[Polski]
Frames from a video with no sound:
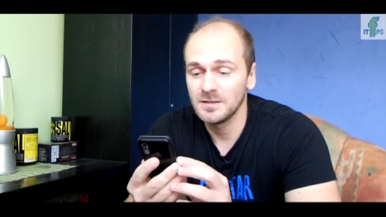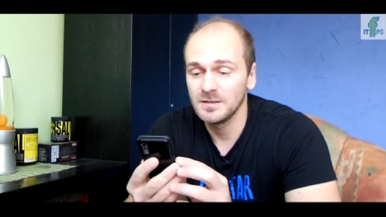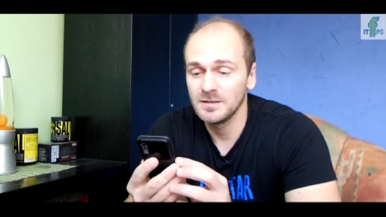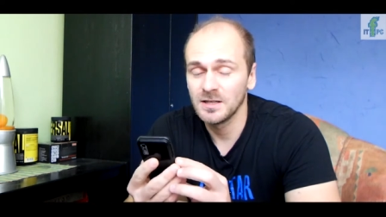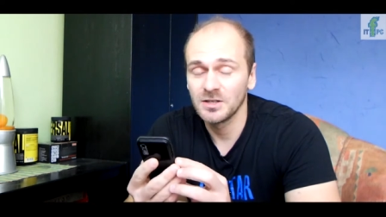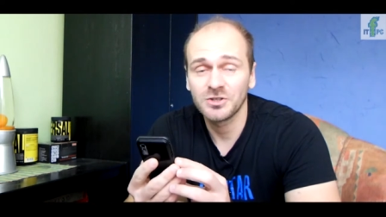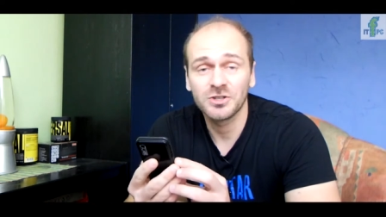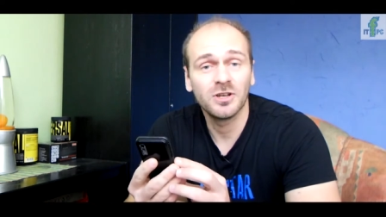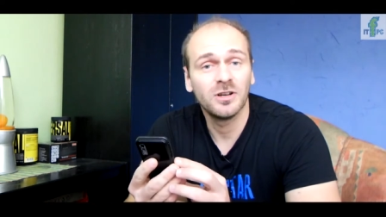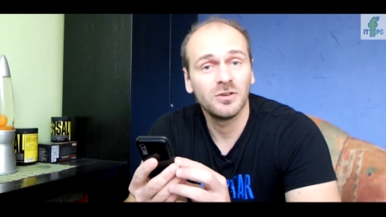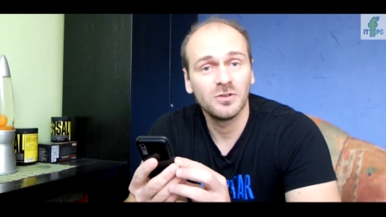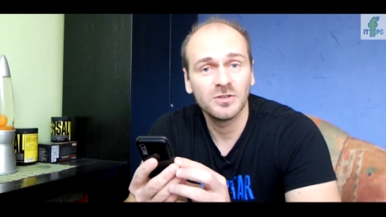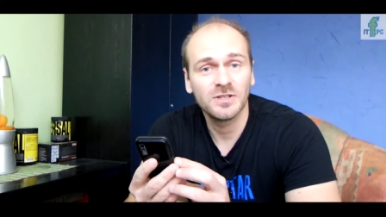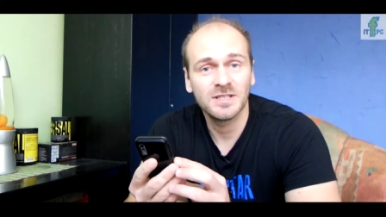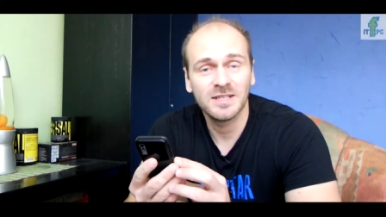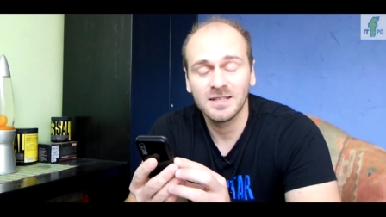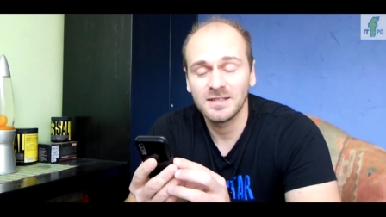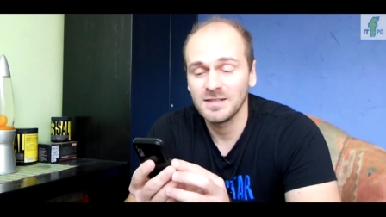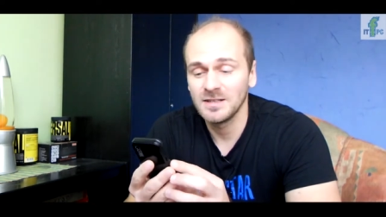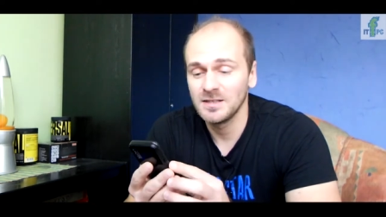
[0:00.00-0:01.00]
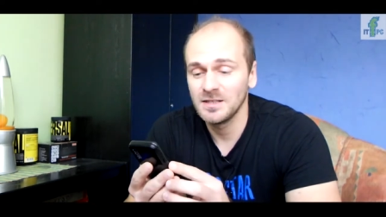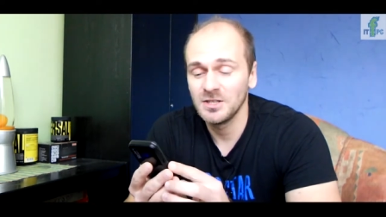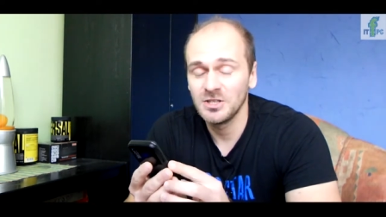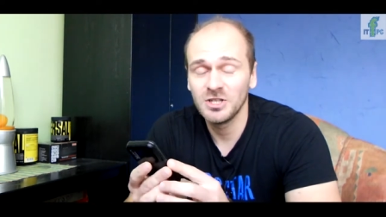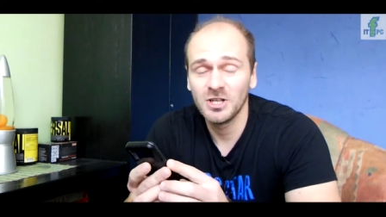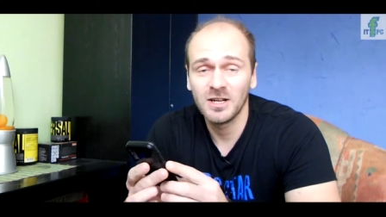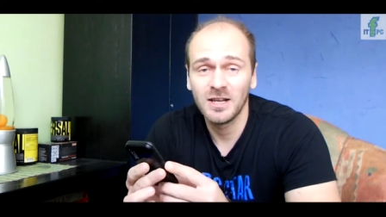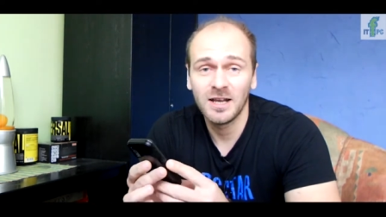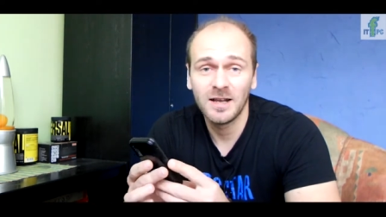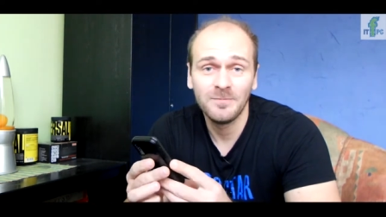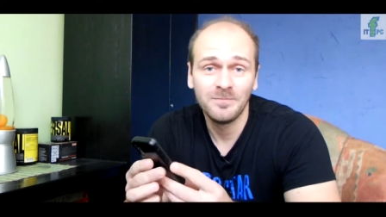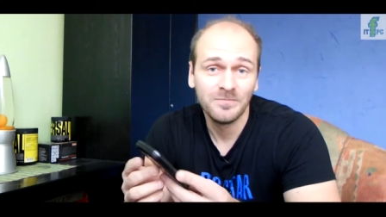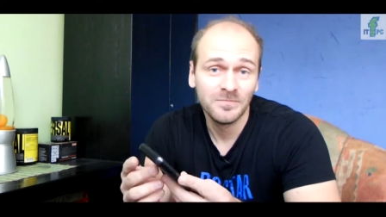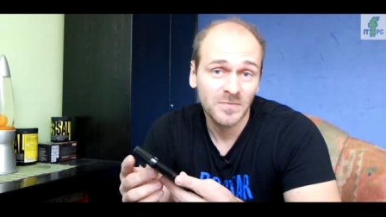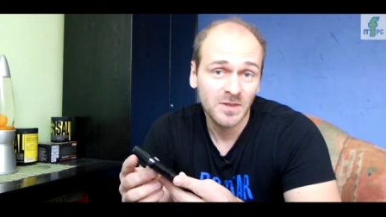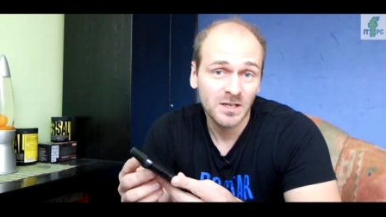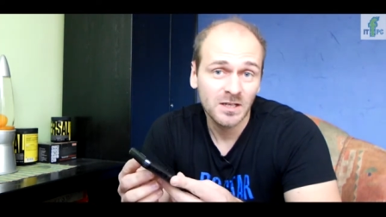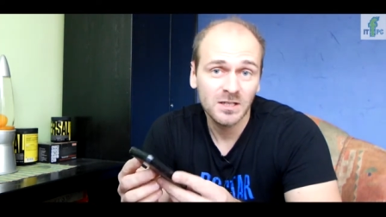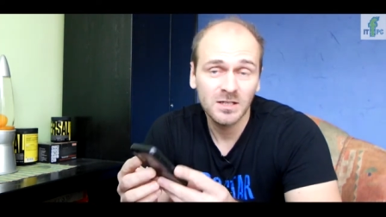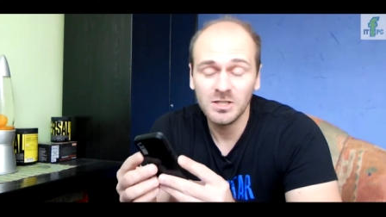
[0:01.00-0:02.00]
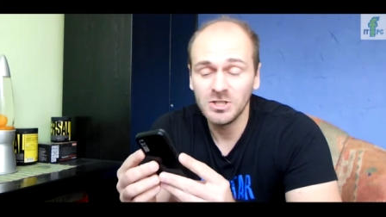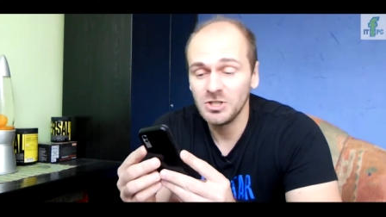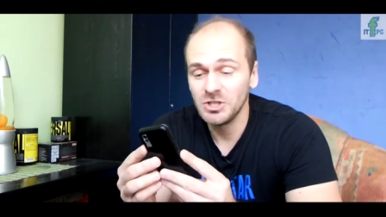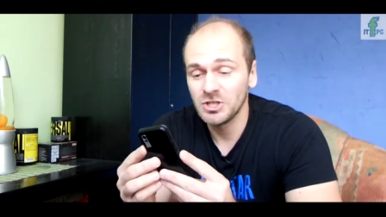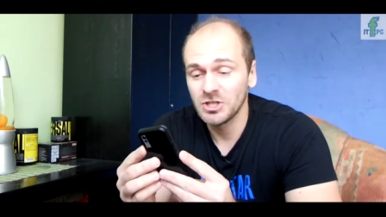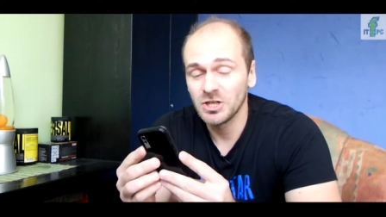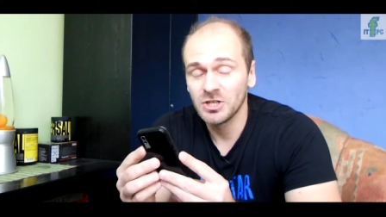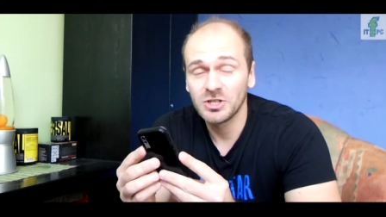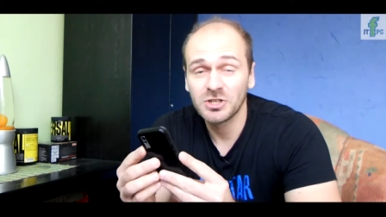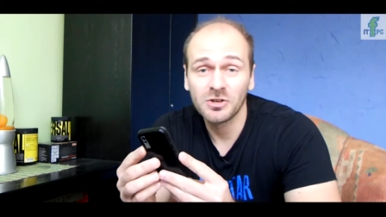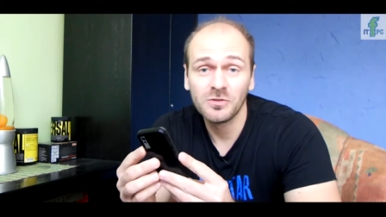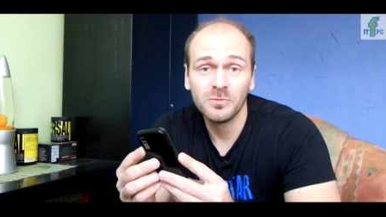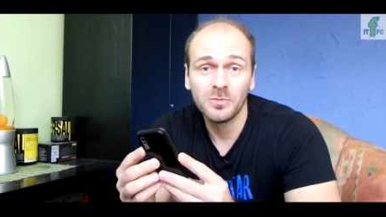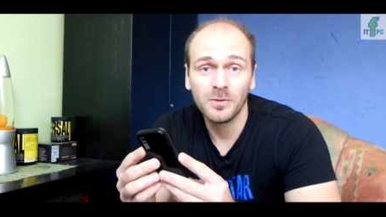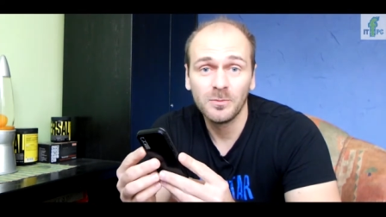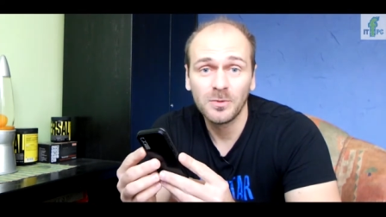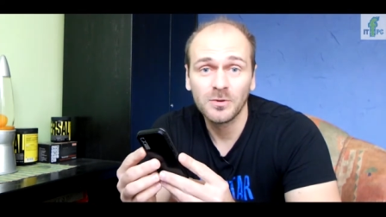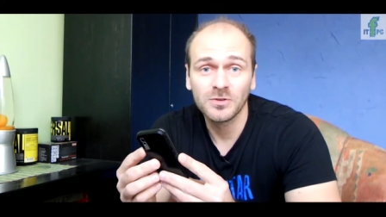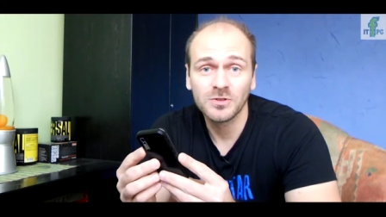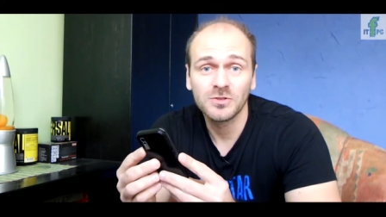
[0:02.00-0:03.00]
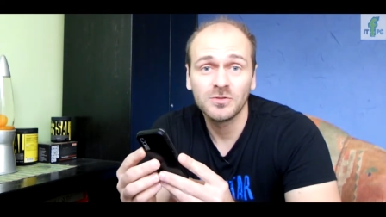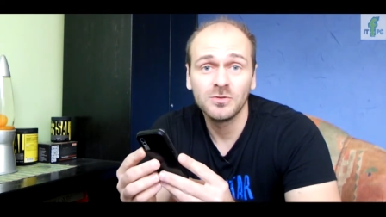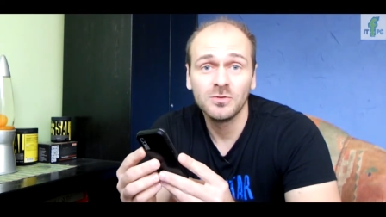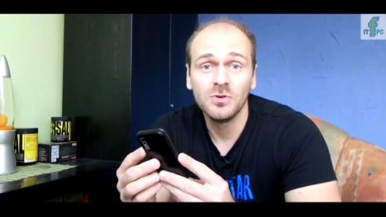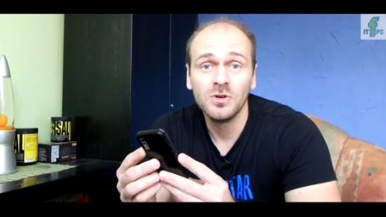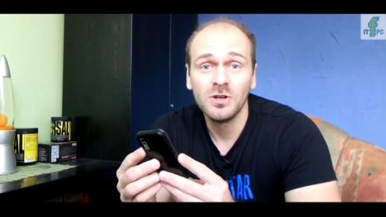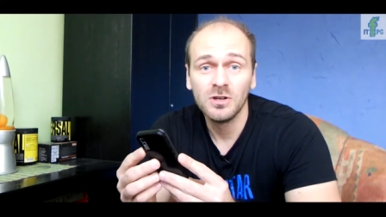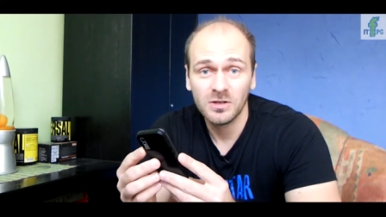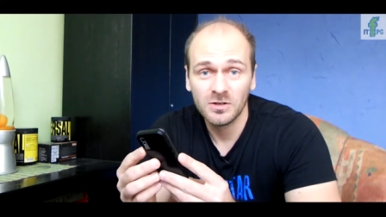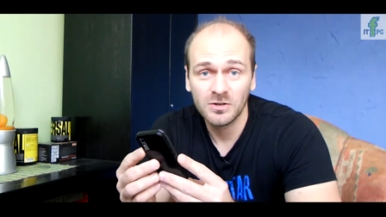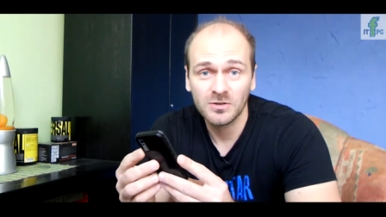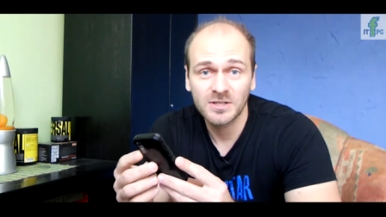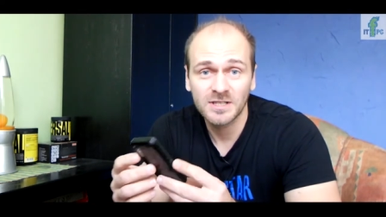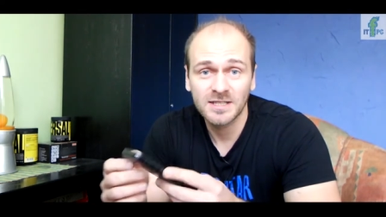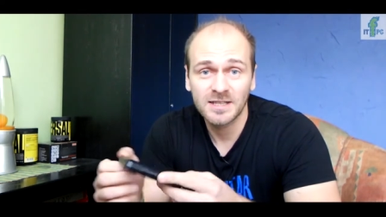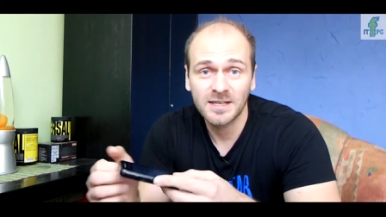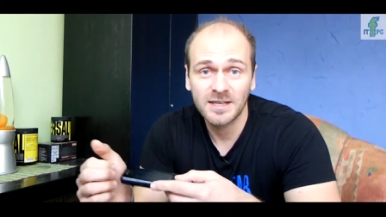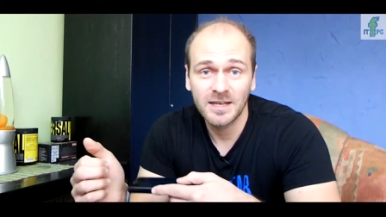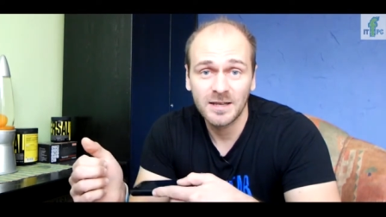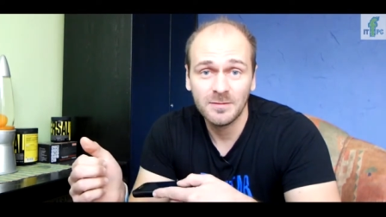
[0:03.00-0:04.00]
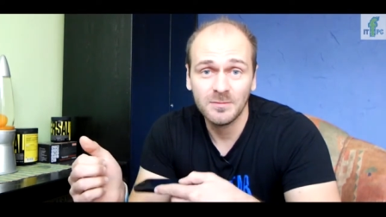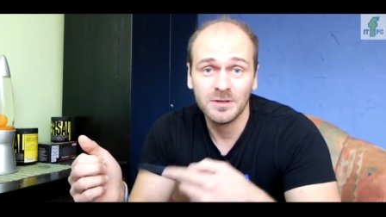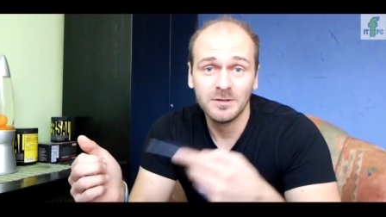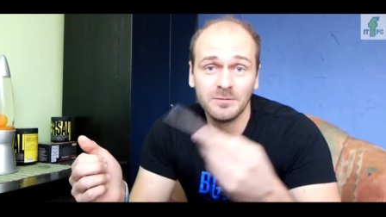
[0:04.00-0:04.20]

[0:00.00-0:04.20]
nasza ostatnia niedziela i dzisiaj się po prostu rozstajemy.